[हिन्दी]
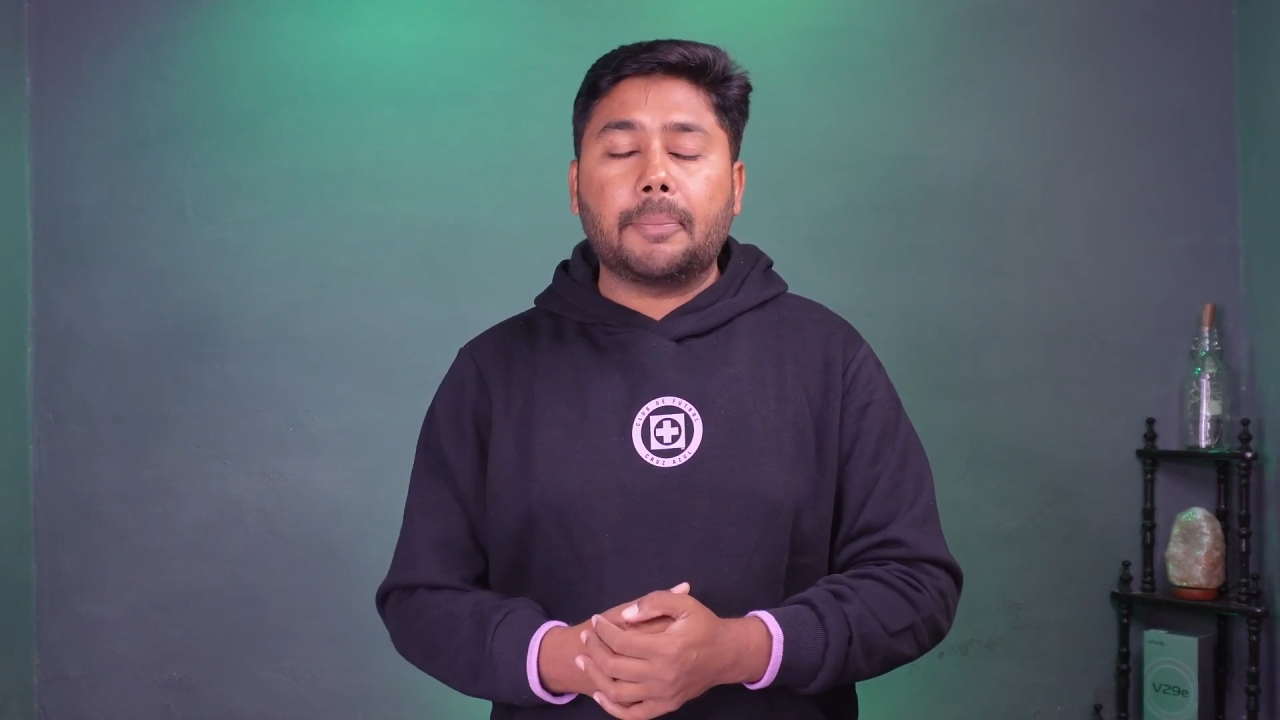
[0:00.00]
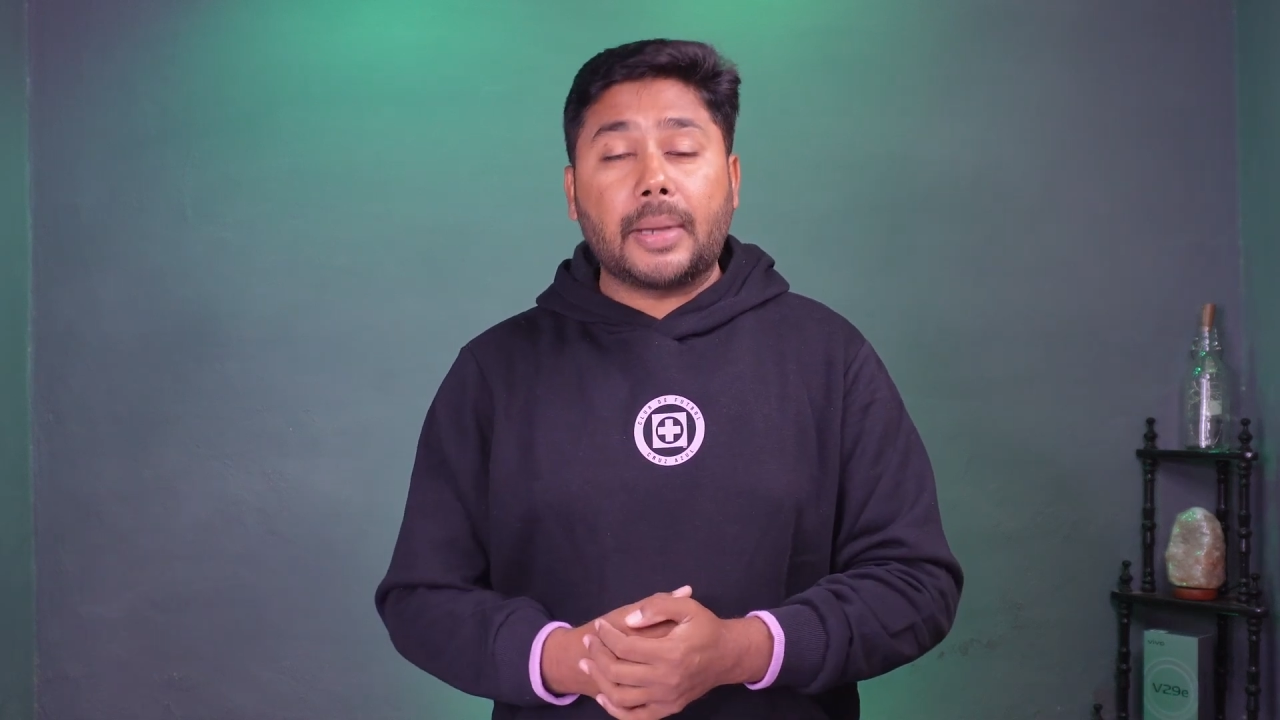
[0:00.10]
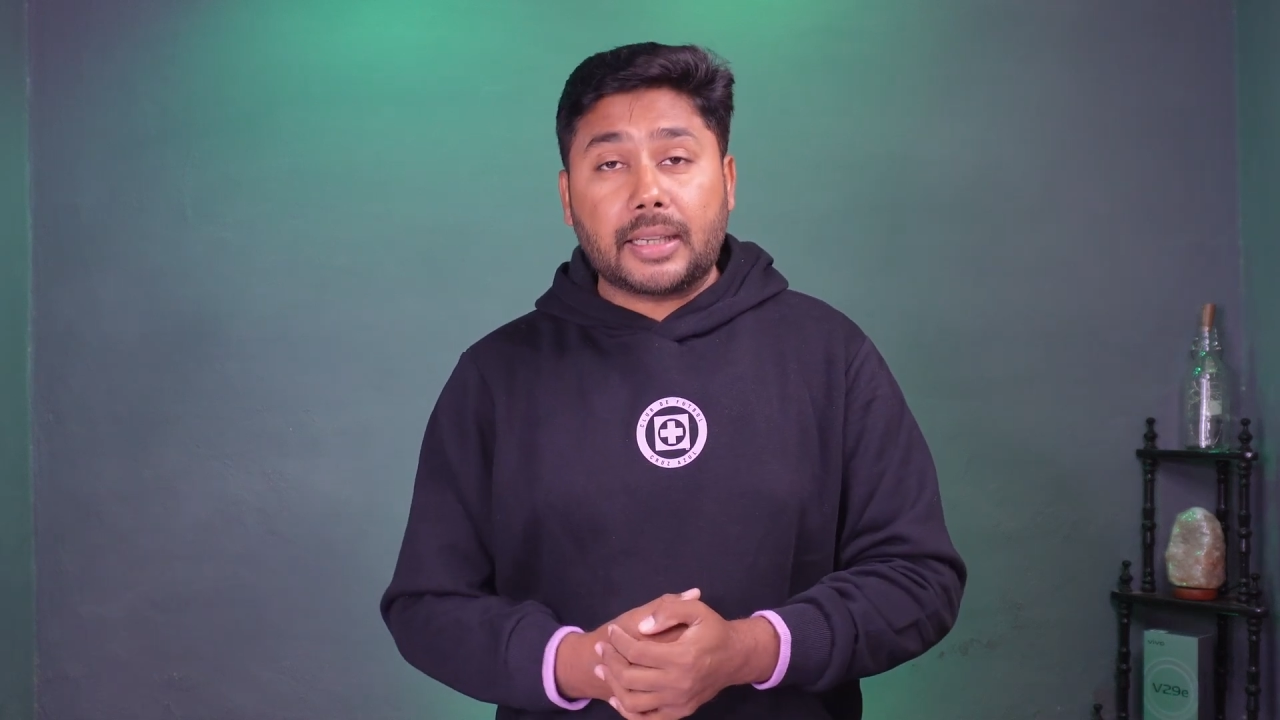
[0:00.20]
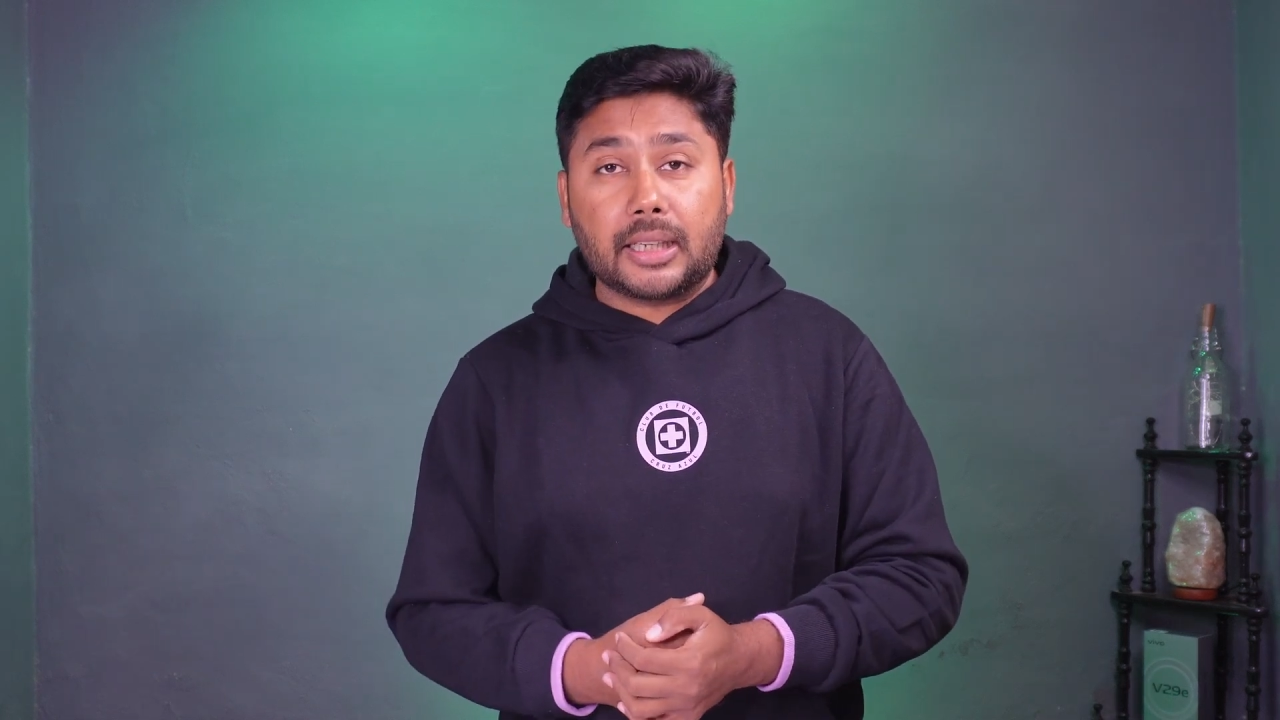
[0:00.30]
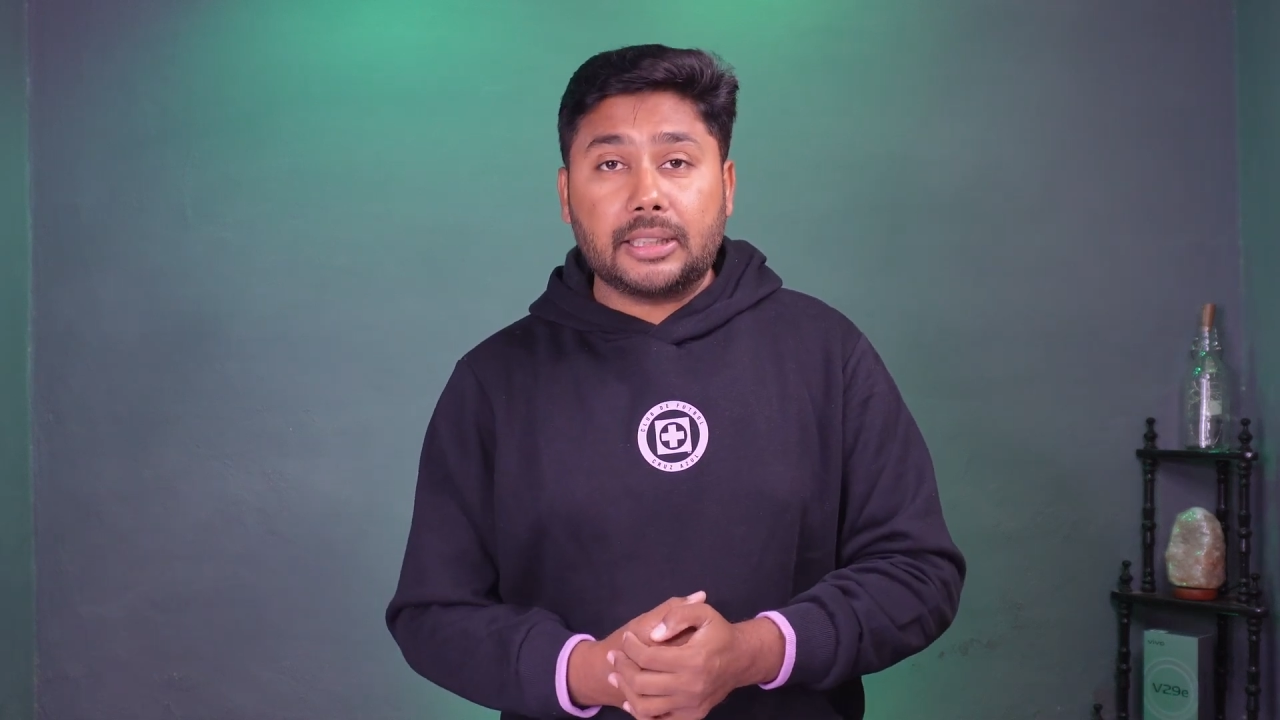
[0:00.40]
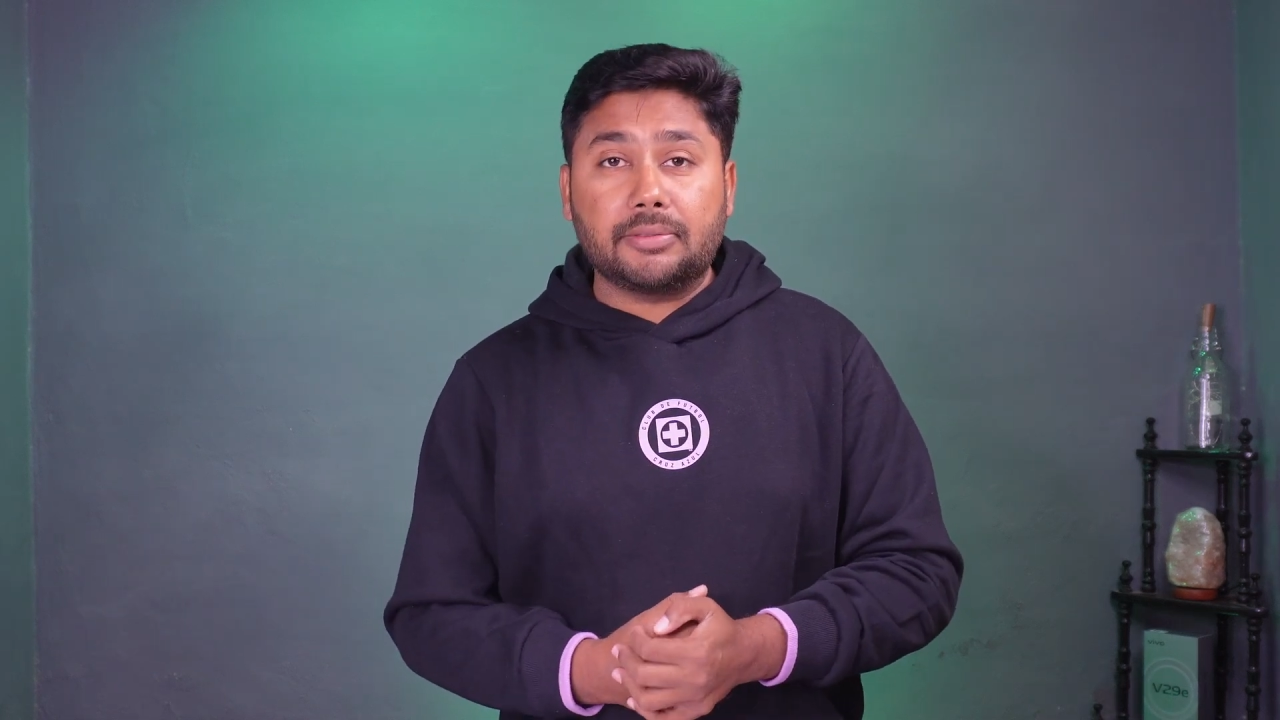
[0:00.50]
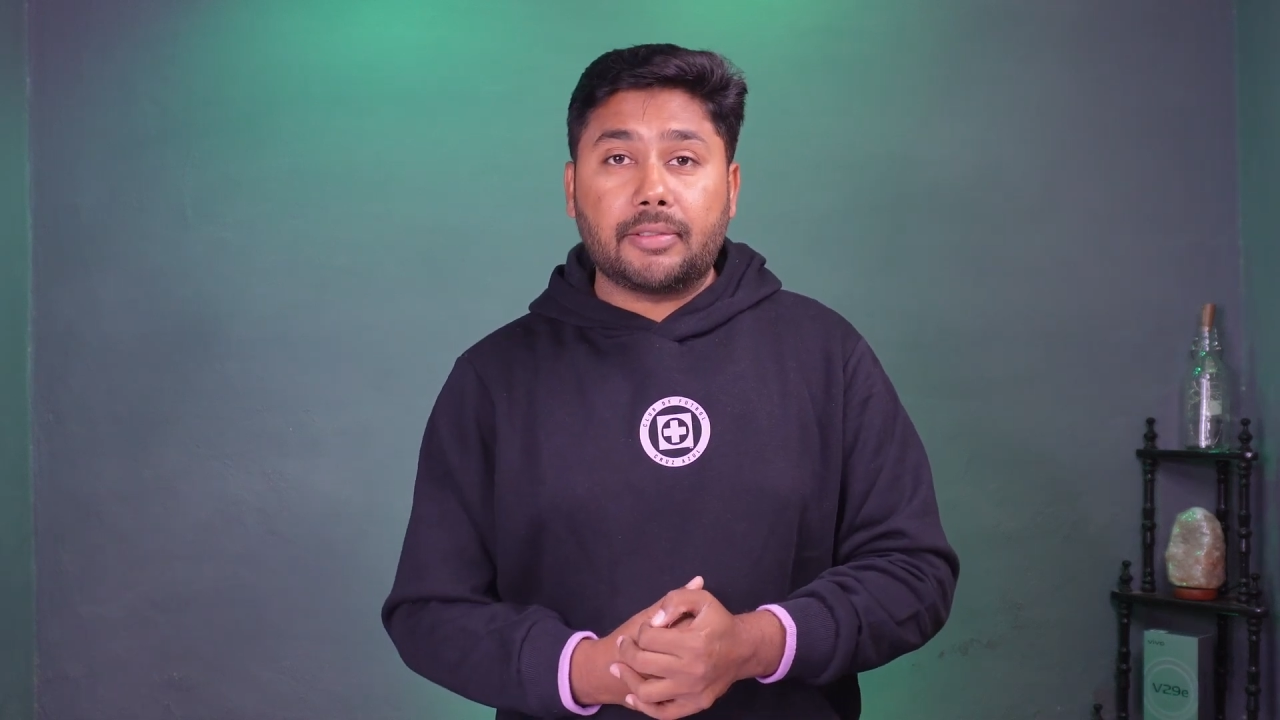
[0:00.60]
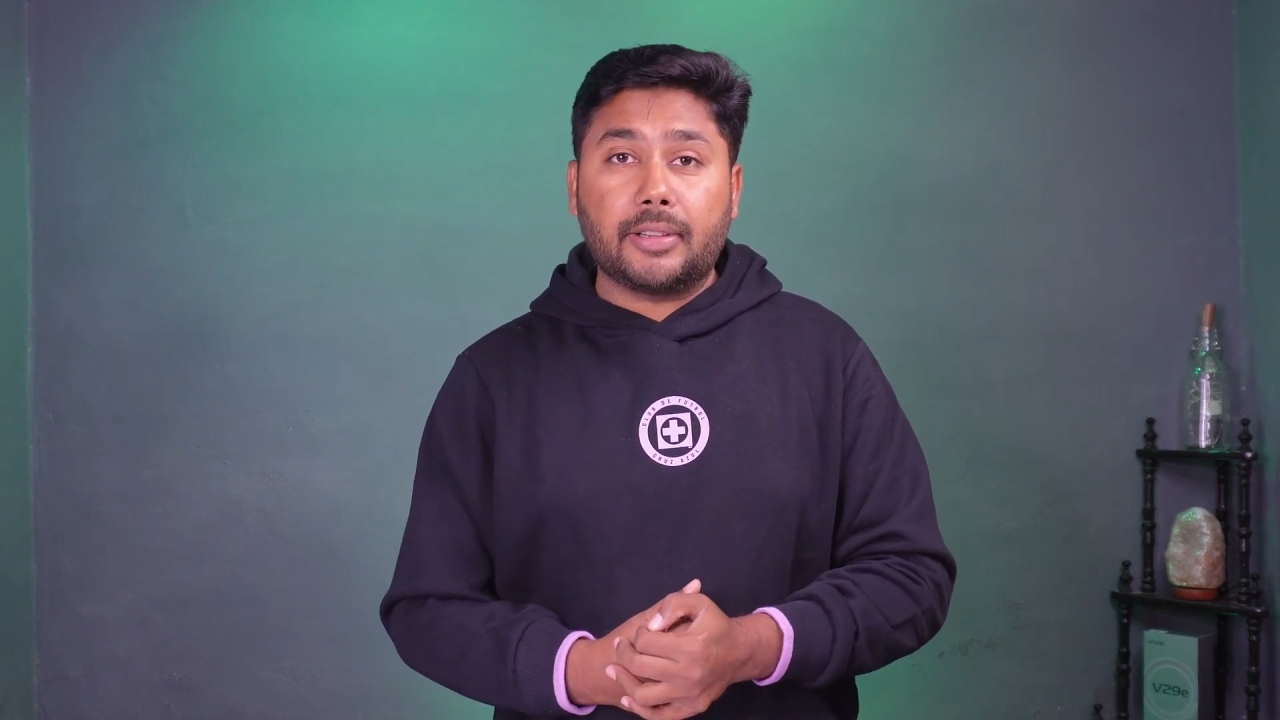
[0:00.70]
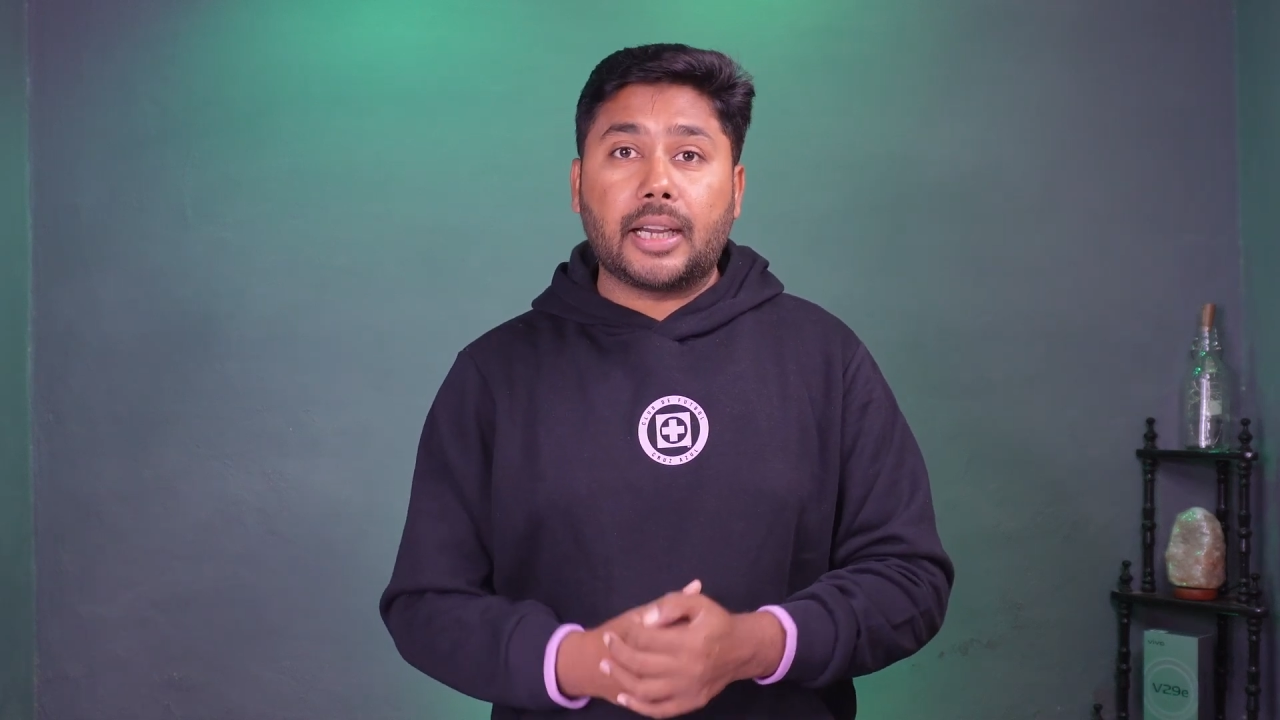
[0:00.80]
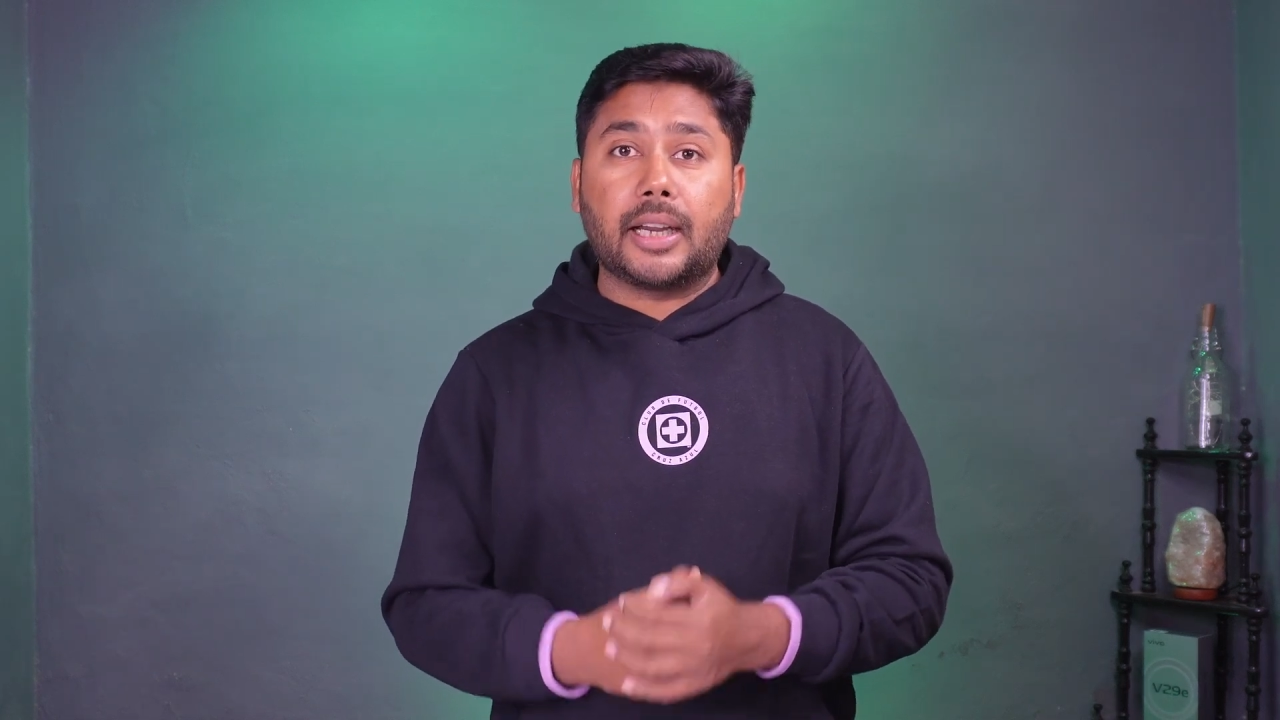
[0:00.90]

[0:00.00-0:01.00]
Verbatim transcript: है मेगा गिव अवे